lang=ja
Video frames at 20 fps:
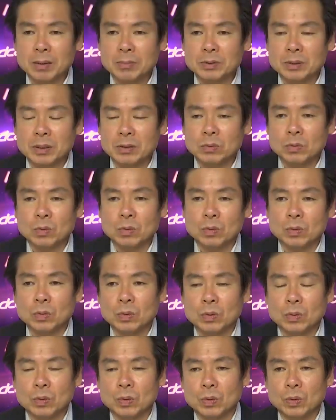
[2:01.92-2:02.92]
株価
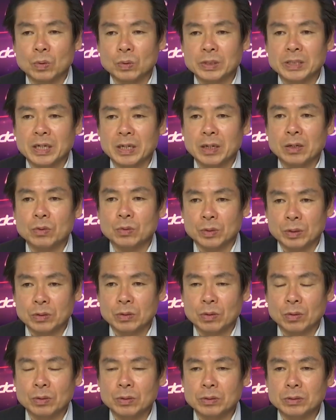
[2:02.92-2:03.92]
の押し上げ要
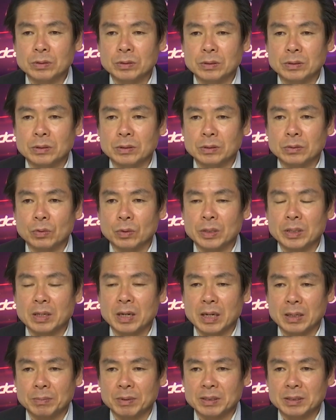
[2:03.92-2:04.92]
因という動き
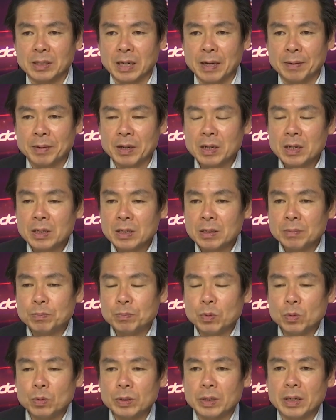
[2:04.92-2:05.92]
でありますが
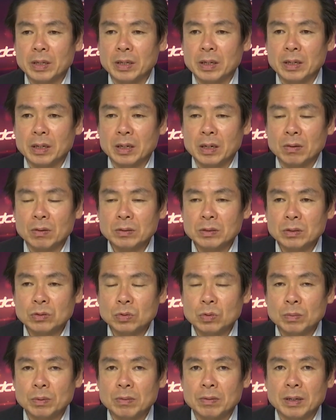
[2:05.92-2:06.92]
一方で、えー、為替
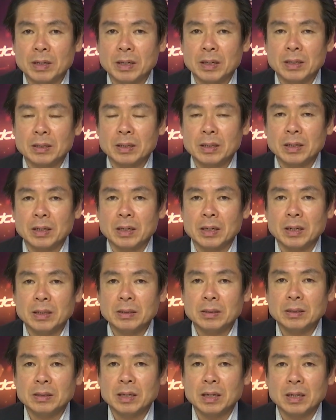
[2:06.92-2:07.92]
相場はやや
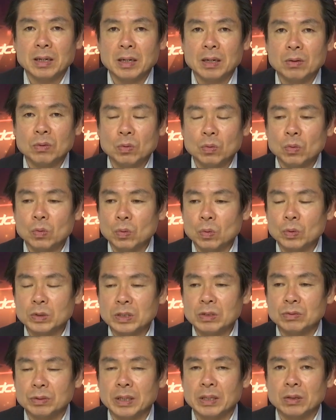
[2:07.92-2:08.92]
円高方
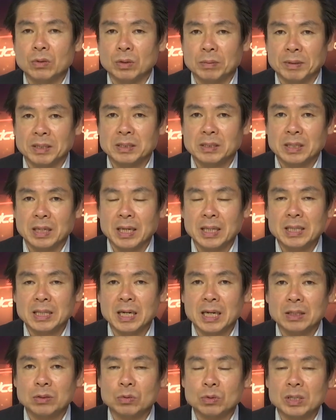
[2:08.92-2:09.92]
向に触れております
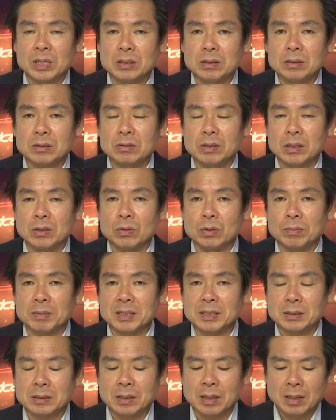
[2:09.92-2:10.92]
円高ドル安に触れており
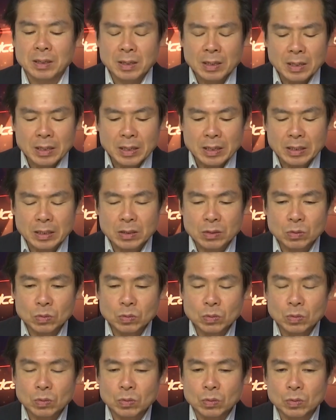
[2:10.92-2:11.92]
ます、えー、昨日
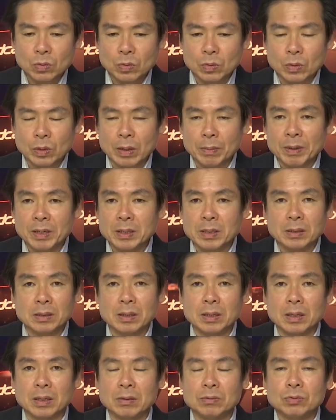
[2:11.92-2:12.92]
の
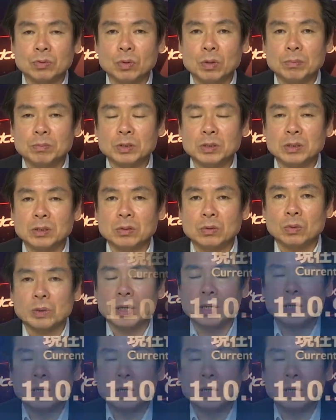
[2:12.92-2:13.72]
アメリカで FOMC の